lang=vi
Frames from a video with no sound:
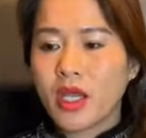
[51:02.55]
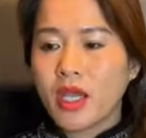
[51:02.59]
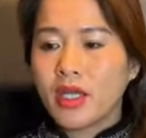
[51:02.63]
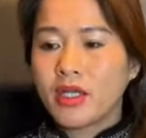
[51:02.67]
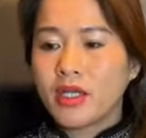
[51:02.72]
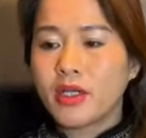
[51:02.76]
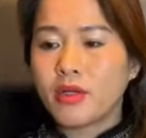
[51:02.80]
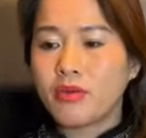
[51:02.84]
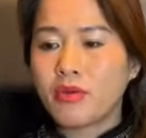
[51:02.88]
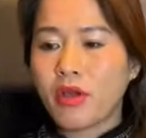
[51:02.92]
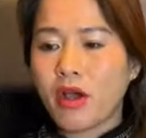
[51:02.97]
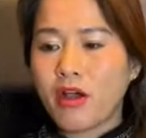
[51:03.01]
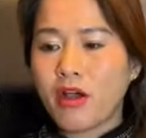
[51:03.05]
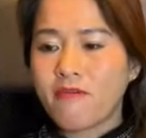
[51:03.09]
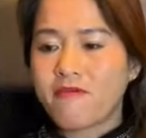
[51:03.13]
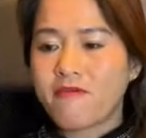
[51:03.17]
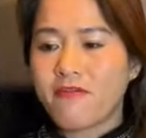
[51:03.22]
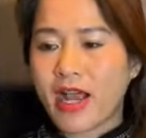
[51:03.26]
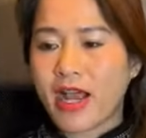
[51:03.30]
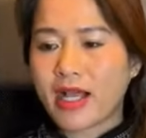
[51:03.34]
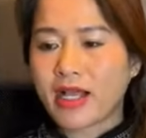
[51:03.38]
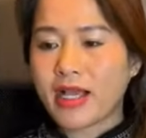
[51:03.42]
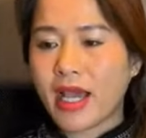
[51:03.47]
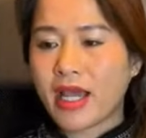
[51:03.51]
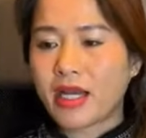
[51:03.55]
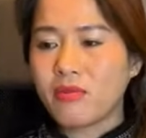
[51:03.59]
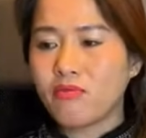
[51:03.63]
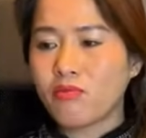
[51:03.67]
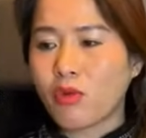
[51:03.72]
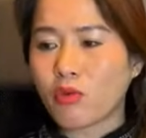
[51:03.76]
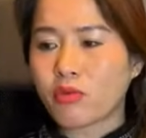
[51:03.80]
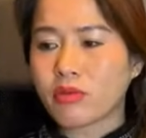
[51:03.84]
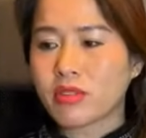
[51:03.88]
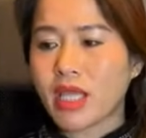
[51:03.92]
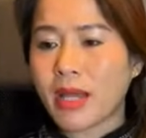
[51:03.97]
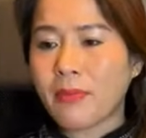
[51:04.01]
Điều đó phản ánh
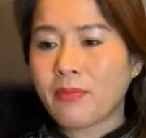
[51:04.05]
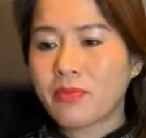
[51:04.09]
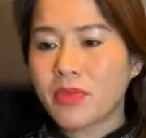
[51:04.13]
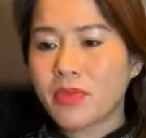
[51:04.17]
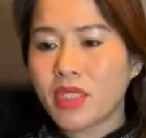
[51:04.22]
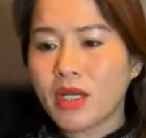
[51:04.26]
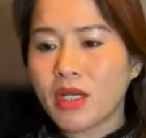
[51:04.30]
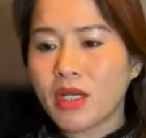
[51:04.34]
một tâm thức